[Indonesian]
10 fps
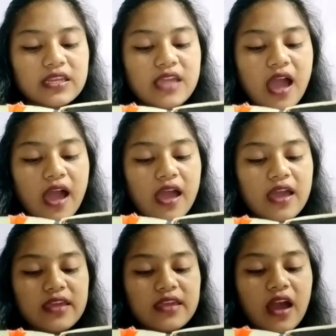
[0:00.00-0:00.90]
dia
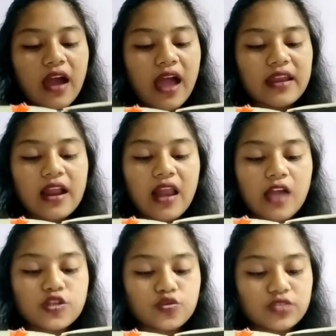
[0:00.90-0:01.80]
yang adalah
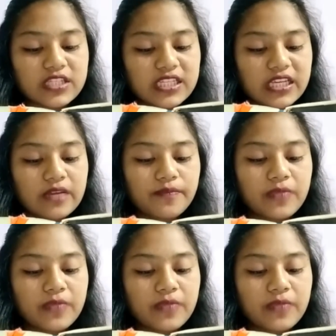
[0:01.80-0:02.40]
suci.